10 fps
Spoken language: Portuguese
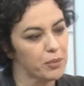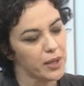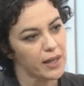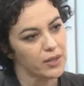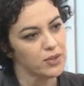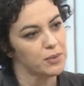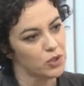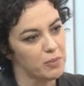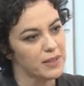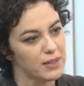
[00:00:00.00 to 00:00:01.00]
porque a
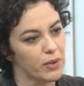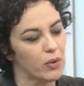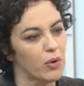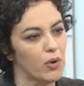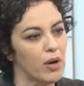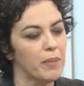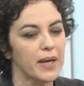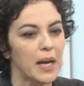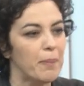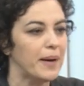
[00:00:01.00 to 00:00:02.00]
dimensão
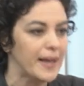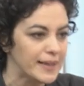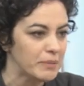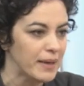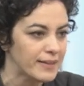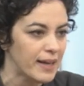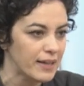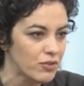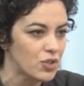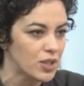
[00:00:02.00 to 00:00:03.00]
econômica ela parece mais
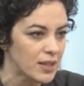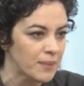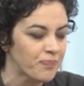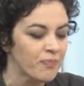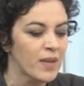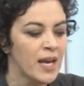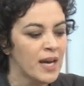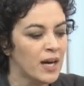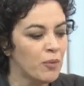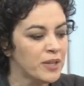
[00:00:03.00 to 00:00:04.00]
garantida.
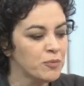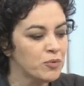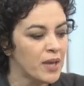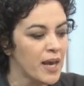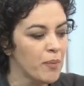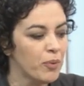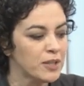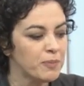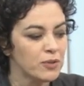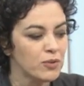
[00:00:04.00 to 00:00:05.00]
Ao mesmo tempo,
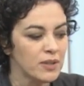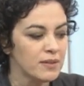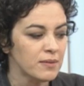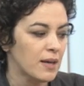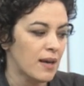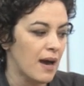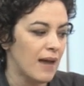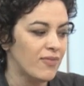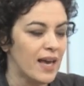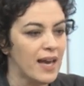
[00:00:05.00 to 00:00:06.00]
as pessoas é,
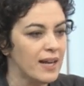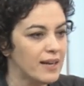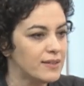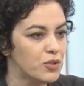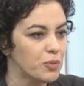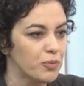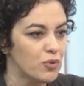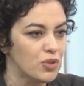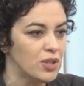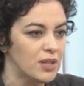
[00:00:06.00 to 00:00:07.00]
aderem a esse tipo
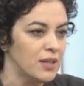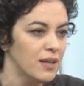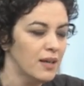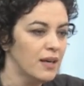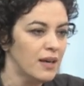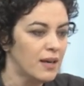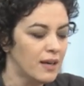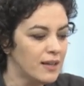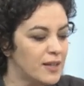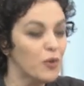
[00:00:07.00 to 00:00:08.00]
de
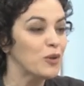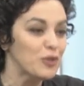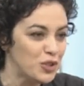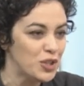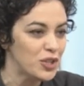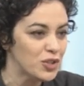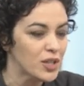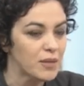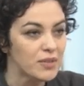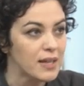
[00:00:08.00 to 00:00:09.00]
é, ideologia,
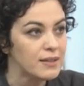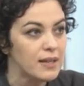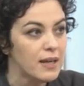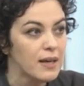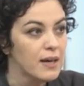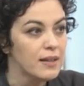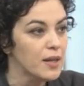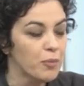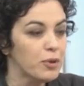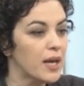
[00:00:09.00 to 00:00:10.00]
digamos assim,
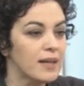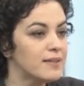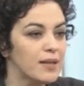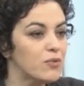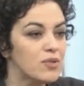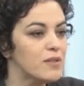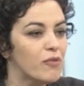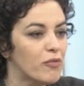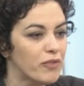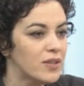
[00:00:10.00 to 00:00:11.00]
não porque elas tenham
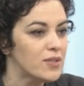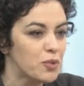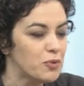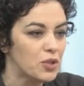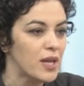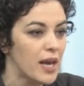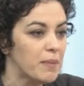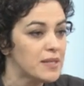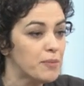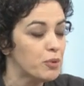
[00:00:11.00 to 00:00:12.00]
desenvolvido esse tipo de ideia,
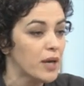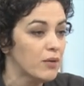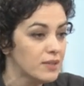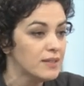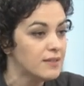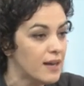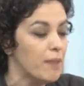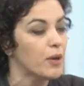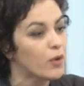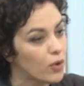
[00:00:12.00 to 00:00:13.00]
mas sim porque há é um
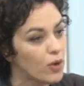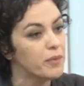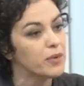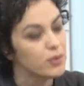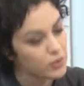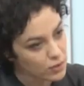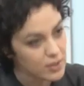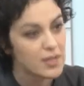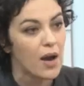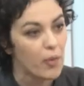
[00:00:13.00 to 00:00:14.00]
sistema econômico,
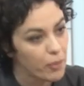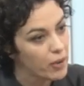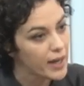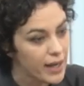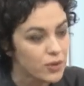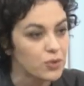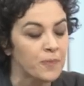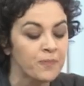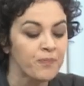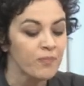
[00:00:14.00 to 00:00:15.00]
social e político
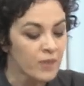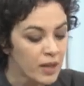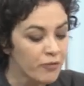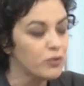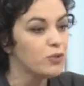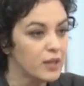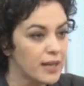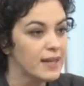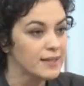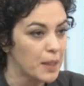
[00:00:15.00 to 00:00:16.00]
que funciona
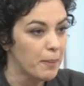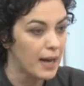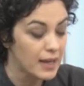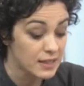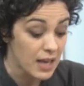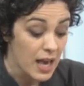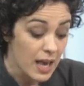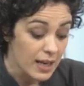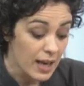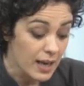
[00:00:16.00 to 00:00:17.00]
nessa base.
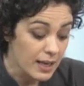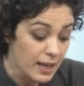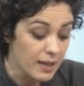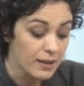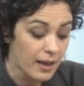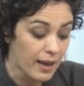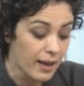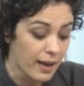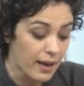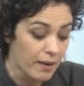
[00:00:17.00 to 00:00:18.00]
E aí,
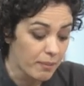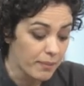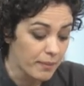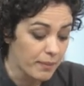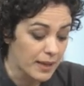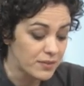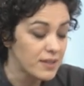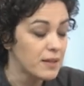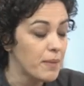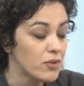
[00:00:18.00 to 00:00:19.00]
é, às
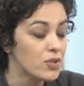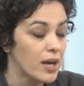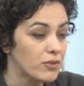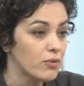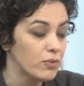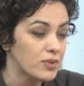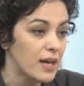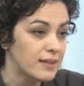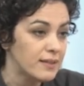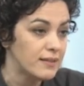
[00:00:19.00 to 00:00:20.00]
vezes é meio chato
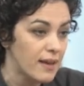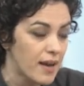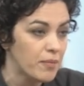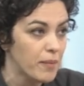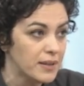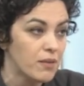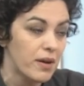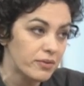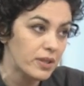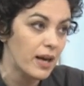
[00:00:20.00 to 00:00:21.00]
usar esse termo, mas eu
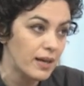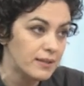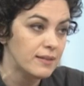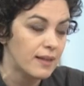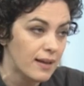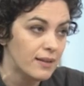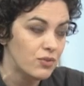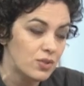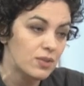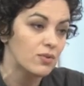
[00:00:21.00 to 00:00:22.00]
acho que a, se trata
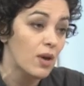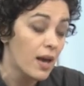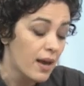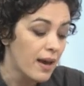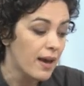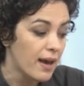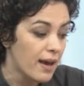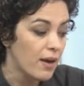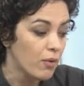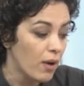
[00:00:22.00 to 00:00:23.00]
disso.
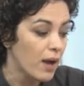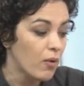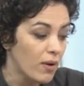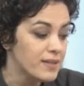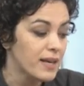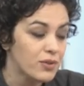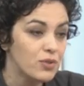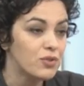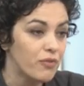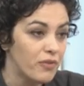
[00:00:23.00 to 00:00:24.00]
É, a coisa que a
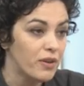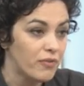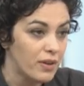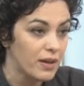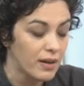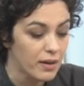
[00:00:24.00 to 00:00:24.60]
gente vive